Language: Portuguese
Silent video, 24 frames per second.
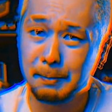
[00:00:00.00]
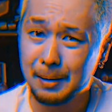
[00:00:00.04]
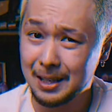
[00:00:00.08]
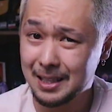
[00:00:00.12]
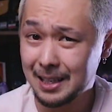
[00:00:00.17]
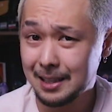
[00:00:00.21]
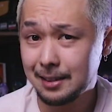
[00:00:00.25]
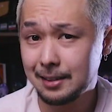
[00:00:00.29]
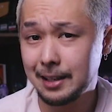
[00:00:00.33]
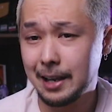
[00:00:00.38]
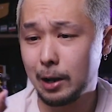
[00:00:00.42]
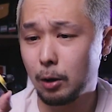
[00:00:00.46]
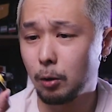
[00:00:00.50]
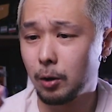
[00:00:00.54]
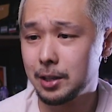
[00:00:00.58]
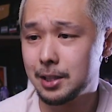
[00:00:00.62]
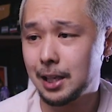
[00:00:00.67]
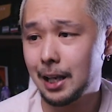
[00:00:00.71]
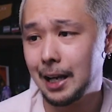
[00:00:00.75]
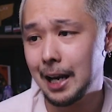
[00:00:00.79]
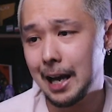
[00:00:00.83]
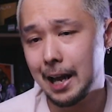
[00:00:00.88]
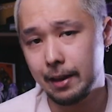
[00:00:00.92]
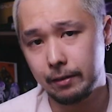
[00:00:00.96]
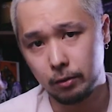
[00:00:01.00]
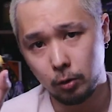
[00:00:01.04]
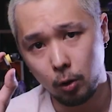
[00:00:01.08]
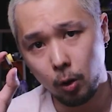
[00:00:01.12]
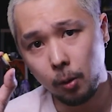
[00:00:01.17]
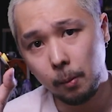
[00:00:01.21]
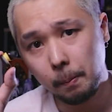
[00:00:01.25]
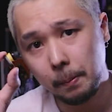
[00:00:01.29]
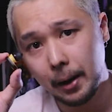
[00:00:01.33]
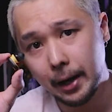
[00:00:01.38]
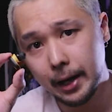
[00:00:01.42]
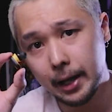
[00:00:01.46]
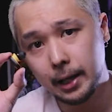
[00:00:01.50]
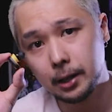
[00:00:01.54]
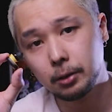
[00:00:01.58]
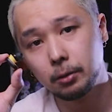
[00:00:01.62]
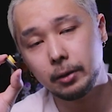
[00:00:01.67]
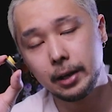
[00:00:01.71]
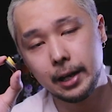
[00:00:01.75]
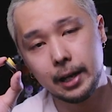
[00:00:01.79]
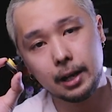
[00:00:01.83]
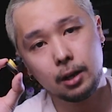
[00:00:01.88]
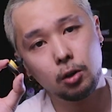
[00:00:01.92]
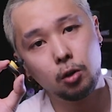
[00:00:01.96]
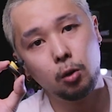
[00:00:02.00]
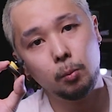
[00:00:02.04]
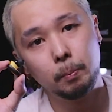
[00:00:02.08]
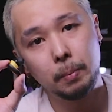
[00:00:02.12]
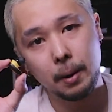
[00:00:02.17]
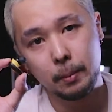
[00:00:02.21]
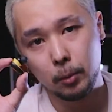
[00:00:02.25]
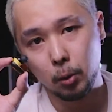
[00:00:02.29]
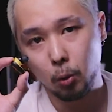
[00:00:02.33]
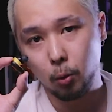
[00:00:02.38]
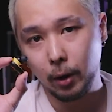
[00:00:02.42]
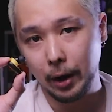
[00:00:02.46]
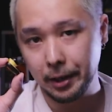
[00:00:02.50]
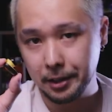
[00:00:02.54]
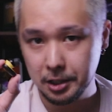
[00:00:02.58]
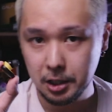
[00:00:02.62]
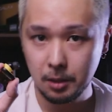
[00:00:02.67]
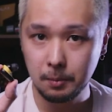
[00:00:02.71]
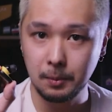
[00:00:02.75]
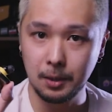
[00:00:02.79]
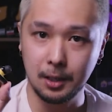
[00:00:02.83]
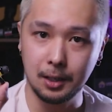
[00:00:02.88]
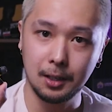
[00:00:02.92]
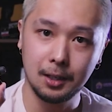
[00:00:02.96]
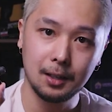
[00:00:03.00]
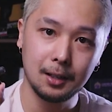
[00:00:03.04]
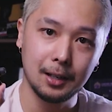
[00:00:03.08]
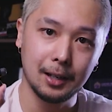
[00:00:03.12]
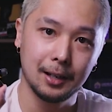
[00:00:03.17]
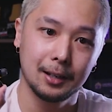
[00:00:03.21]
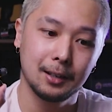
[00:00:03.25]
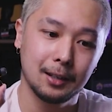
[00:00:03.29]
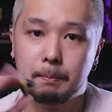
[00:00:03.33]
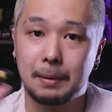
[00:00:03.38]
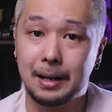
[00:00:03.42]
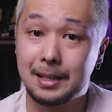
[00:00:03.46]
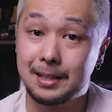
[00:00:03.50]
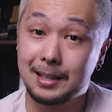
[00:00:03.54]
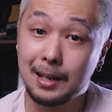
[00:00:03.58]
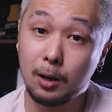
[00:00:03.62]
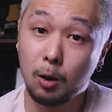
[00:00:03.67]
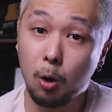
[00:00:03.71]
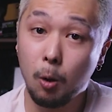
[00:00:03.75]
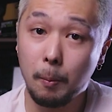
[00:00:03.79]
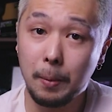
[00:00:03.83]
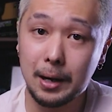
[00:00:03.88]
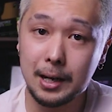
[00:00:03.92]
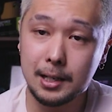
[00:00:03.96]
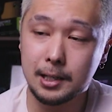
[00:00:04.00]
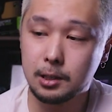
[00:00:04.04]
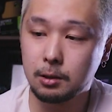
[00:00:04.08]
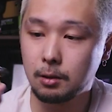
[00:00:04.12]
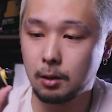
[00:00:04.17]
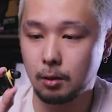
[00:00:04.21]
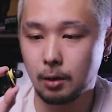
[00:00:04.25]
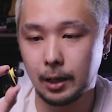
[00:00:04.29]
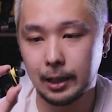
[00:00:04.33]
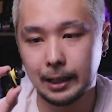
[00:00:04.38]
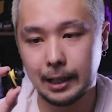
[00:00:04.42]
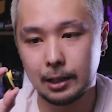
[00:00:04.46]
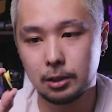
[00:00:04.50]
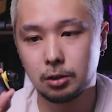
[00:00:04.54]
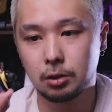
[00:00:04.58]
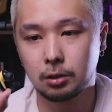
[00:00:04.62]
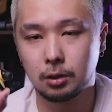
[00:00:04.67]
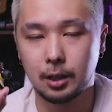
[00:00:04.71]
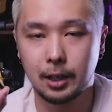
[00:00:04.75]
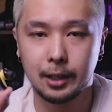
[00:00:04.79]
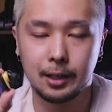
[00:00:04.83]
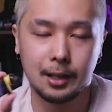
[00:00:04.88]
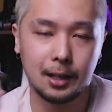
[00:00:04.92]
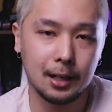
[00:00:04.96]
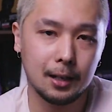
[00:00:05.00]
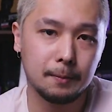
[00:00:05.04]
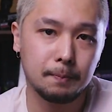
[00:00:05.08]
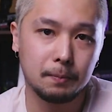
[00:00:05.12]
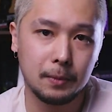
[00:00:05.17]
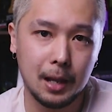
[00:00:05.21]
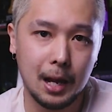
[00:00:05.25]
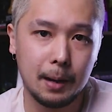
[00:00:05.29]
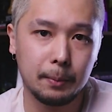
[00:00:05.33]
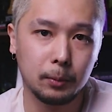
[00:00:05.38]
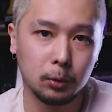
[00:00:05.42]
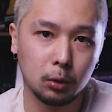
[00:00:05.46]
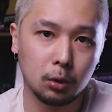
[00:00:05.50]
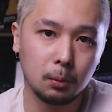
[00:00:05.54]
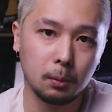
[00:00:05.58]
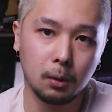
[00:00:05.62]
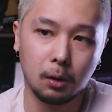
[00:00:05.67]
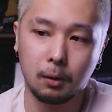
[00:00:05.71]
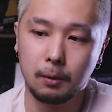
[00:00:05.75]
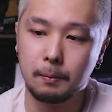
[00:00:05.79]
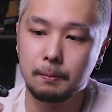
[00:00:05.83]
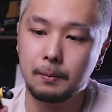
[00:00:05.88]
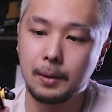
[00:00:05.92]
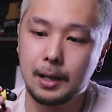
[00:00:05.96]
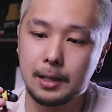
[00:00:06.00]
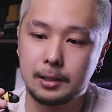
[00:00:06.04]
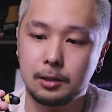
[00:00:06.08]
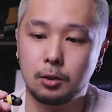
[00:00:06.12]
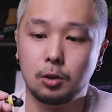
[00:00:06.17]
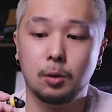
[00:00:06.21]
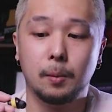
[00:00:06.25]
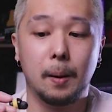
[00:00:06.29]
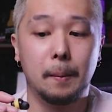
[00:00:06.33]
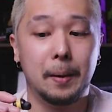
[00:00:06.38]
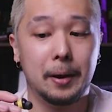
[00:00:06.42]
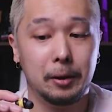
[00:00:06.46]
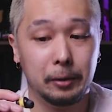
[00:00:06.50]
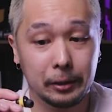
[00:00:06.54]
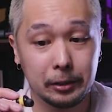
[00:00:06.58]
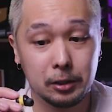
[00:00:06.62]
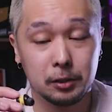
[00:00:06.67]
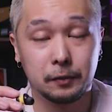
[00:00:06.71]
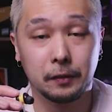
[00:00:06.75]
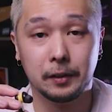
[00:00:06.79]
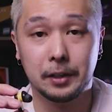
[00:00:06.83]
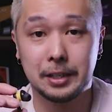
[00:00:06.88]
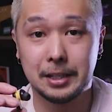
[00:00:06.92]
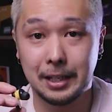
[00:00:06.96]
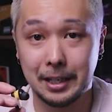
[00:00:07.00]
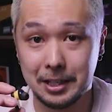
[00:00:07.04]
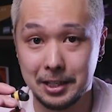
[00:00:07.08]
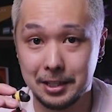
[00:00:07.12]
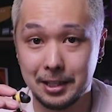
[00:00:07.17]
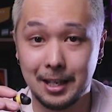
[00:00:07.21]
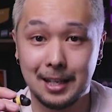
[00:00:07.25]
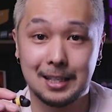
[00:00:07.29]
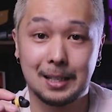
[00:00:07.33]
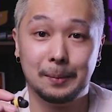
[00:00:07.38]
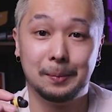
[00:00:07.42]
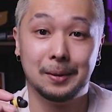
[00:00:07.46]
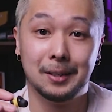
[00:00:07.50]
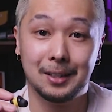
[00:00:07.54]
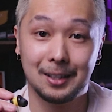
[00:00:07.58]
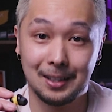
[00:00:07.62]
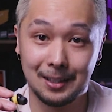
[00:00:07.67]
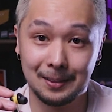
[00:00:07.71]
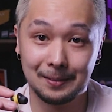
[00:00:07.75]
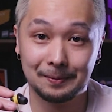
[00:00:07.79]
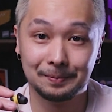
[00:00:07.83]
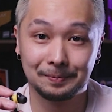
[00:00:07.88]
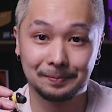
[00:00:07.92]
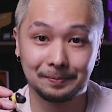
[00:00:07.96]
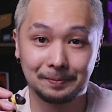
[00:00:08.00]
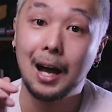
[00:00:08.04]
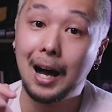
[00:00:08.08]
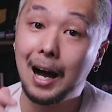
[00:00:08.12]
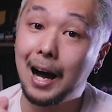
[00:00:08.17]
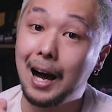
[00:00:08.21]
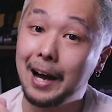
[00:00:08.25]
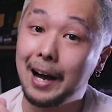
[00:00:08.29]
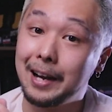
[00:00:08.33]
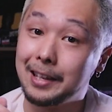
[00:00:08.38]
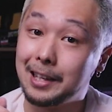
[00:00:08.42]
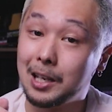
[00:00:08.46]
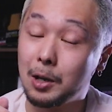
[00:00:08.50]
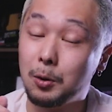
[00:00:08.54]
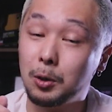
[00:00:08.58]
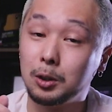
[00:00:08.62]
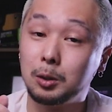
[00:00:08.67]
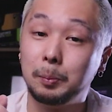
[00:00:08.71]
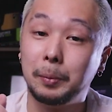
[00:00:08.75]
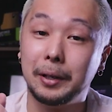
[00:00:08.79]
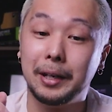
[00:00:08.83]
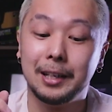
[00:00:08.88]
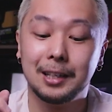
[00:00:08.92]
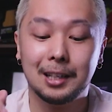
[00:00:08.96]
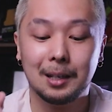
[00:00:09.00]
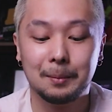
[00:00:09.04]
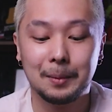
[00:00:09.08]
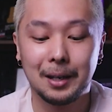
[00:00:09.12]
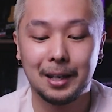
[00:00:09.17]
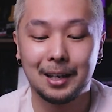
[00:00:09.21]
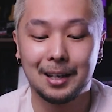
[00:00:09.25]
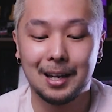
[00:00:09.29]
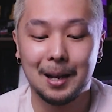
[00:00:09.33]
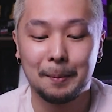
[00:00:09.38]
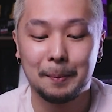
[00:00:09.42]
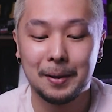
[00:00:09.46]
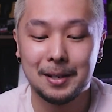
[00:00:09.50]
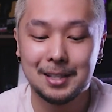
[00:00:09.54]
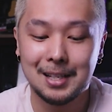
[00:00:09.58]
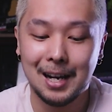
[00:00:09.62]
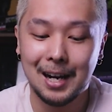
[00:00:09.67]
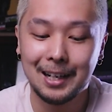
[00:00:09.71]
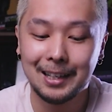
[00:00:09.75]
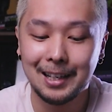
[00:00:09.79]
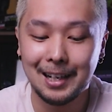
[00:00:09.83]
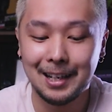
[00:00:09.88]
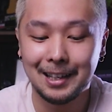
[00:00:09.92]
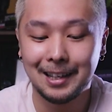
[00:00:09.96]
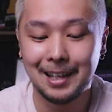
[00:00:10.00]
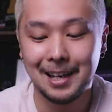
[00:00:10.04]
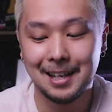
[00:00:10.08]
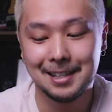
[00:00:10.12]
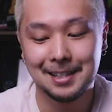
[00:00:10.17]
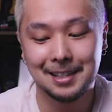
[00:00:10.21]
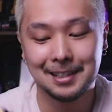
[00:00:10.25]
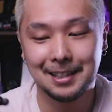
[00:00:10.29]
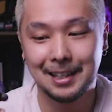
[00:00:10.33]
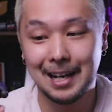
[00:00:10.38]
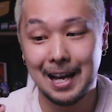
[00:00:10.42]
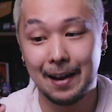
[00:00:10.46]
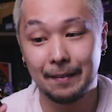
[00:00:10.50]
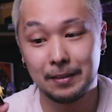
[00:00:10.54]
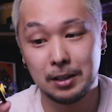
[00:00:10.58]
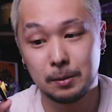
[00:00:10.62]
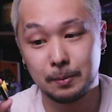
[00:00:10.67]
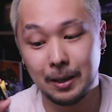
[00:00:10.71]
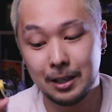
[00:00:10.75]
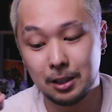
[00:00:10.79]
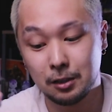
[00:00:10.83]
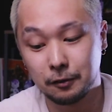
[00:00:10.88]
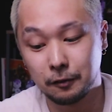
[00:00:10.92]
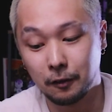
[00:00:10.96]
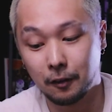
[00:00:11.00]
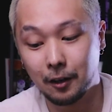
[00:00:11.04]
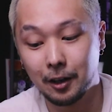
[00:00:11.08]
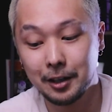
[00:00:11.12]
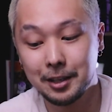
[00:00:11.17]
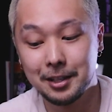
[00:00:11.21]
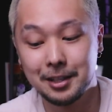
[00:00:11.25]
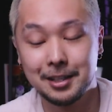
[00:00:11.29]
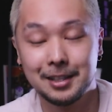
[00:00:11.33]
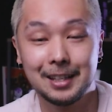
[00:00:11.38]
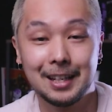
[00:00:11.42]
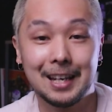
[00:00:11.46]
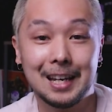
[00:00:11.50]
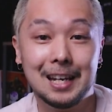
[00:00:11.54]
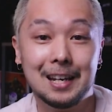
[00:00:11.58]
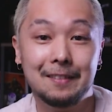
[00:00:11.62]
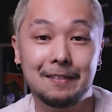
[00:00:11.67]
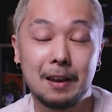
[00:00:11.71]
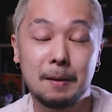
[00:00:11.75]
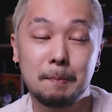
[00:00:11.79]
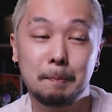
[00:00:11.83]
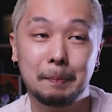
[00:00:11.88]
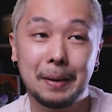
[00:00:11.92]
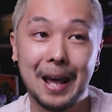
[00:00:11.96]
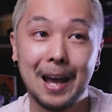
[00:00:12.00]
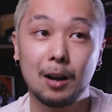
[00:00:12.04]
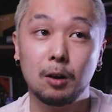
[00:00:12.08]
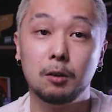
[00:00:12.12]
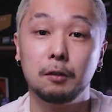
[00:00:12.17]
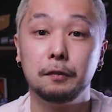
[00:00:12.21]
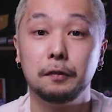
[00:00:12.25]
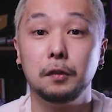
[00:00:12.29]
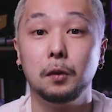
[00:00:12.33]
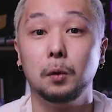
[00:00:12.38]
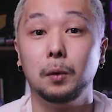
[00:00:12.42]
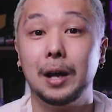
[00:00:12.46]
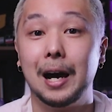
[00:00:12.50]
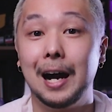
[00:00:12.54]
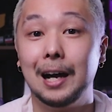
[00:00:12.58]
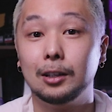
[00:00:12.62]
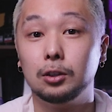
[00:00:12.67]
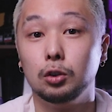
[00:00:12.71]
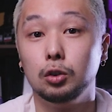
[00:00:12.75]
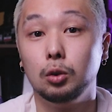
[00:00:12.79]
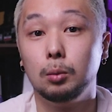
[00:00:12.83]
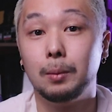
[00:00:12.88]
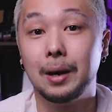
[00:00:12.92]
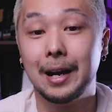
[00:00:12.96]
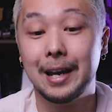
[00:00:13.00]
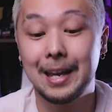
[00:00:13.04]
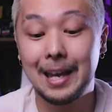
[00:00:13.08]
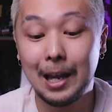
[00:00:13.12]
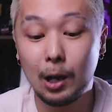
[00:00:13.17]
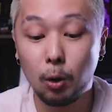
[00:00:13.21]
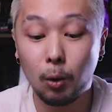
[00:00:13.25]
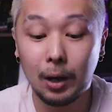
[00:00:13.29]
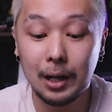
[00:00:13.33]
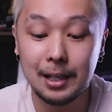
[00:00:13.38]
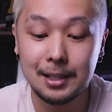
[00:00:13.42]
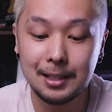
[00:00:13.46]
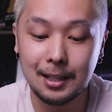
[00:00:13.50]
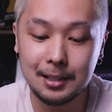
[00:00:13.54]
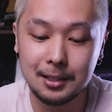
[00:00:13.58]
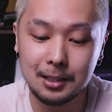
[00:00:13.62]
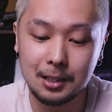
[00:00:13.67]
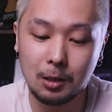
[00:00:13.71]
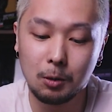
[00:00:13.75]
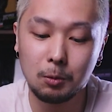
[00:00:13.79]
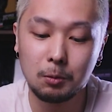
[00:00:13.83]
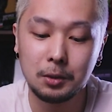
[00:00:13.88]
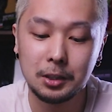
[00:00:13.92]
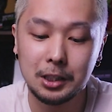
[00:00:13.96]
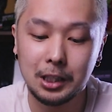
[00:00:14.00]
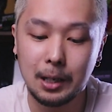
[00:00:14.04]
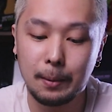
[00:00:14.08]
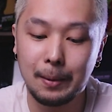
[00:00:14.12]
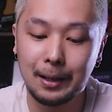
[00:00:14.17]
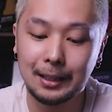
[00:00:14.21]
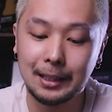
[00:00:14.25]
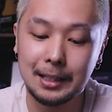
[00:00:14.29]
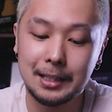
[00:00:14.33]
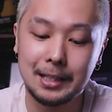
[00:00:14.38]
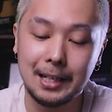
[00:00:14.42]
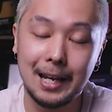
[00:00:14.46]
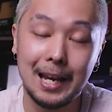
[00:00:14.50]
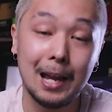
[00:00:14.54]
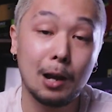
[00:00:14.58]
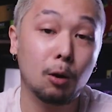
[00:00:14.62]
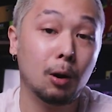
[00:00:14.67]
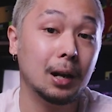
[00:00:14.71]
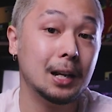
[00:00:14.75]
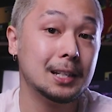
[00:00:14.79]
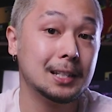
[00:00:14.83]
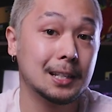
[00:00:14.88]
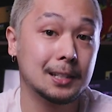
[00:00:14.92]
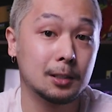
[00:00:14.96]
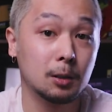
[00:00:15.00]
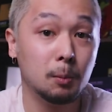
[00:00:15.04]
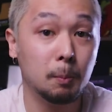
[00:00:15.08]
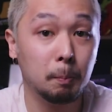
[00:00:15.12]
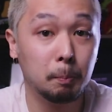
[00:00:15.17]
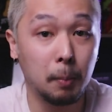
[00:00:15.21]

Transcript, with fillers: Mas assim, é coisa leve, comparando ele com o Pamu Quiet Mini, né? Mas sem comparação, a qualidade sonora dele é muito boa, assim como a maioria dos fones que a gente testa por aqui. Ah, e tem um outro porém também, apesar dele ter esses graves mais fortes, ele vem pré-configurado numa equalização chamada de equalização